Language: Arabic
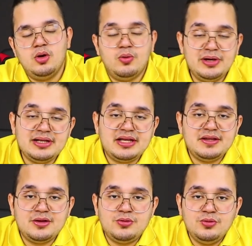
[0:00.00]
ويلا
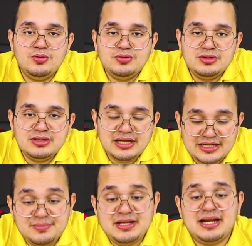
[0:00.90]
كذا نكون
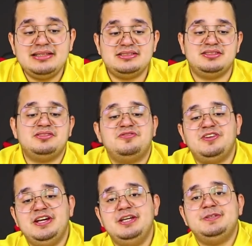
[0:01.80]
قربنا نخلص
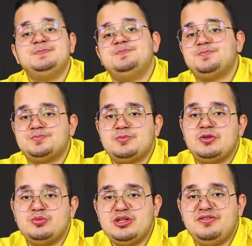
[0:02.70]
السفاحين
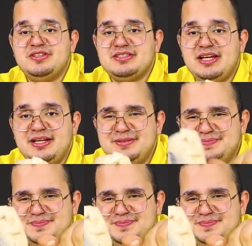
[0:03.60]
انتم شايفين الصحن